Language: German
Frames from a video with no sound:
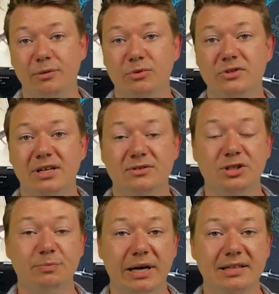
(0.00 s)
Er musste also
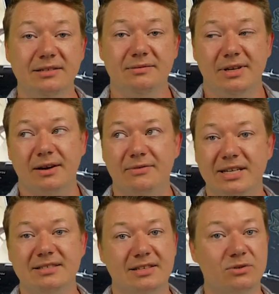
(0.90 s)
entsprechend, naja, wie
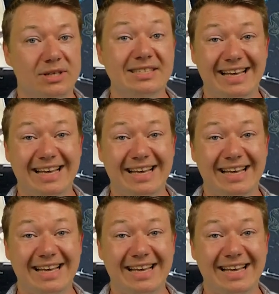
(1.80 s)
das dann so ist,